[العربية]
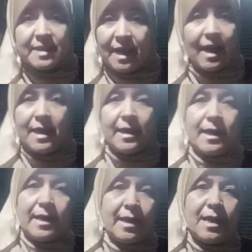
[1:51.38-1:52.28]
إيه،,
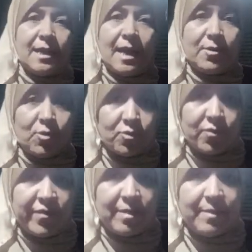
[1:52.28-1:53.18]
ايه اللي
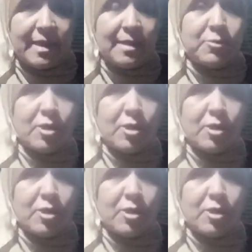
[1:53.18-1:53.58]
هنحطه في الميه مش